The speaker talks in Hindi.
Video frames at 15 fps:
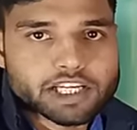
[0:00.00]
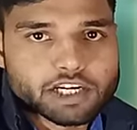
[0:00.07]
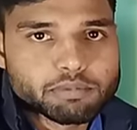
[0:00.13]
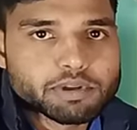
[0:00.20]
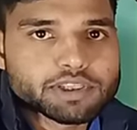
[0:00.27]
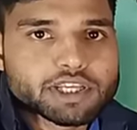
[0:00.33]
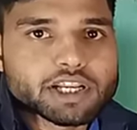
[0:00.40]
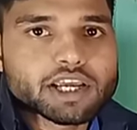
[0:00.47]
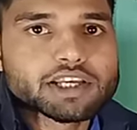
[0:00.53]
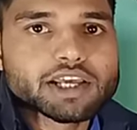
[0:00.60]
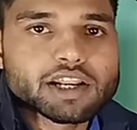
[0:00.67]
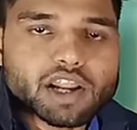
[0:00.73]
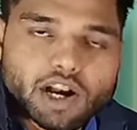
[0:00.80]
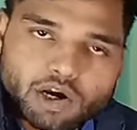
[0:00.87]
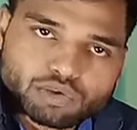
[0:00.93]
मार्केट में तेरह
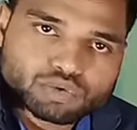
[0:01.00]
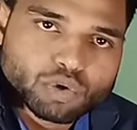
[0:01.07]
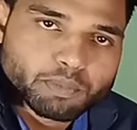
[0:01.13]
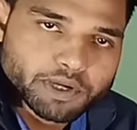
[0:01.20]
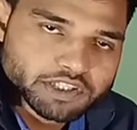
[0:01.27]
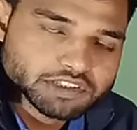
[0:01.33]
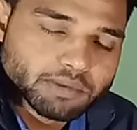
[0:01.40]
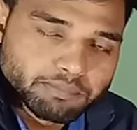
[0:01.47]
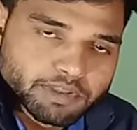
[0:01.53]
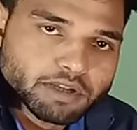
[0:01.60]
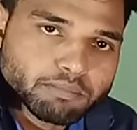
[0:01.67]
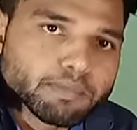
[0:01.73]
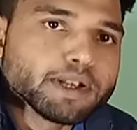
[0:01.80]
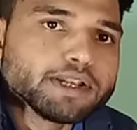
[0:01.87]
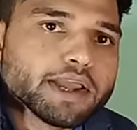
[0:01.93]
हज़ार आठ सौ रुपये की
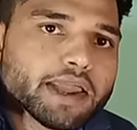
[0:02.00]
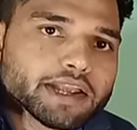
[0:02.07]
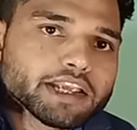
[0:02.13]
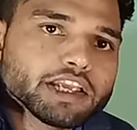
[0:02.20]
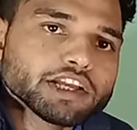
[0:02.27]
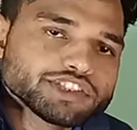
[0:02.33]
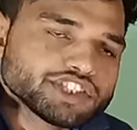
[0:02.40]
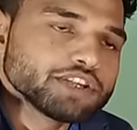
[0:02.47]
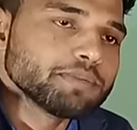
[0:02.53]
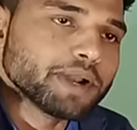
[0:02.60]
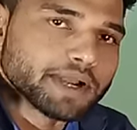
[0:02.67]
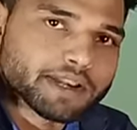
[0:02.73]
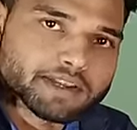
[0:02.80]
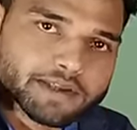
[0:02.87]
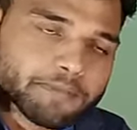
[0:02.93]
समथिंग मिल जाएगी अच्छी
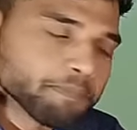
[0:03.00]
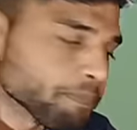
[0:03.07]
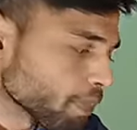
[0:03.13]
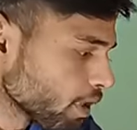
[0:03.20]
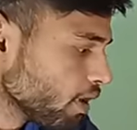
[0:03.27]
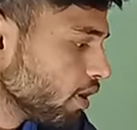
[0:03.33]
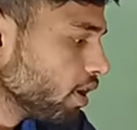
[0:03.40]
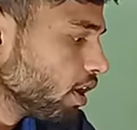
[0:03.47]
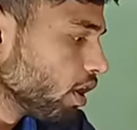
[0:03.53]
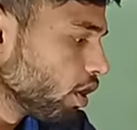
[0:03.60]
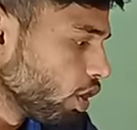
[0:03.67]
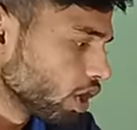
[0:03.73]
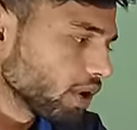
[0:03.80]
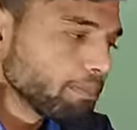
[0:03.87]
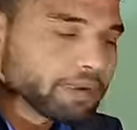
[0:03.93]
बैटरी है
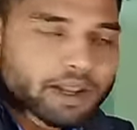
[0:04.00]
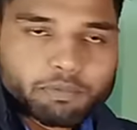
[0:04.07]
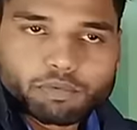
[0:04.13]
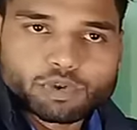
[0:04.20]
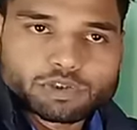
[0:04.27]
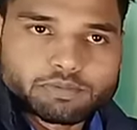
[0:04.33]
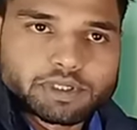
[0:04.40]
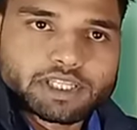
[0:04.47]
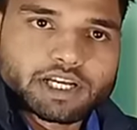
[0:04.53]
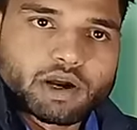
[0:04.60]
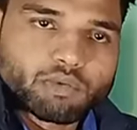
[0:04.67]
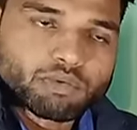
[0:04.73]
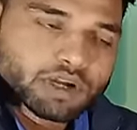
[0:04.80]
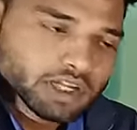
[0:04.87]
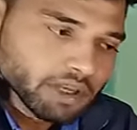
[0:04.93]
और अब मैं आपको इसमें
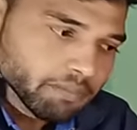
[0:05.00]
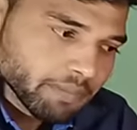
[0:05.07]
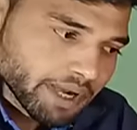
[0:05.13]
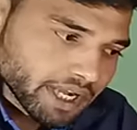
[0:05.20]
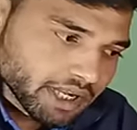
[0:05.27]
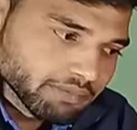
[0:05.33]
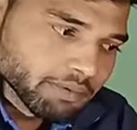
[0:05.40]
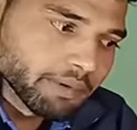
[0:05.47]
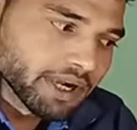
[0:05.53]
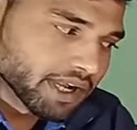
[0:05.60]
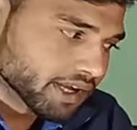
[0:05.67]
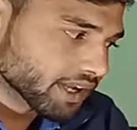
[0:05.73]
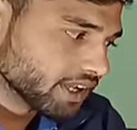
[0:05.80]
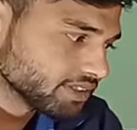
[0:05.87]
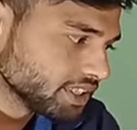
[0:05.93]
दिखाऊंगा कि बैटरी में
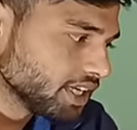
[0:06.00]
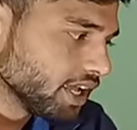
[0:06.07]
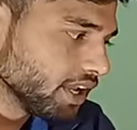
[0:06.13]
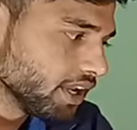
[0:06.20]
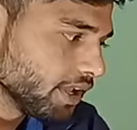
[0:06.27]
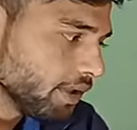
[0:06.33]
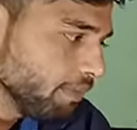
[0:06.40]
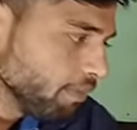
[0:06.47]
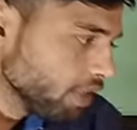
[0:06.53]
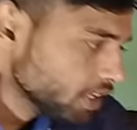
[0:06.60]
बैटर कैसे डालना है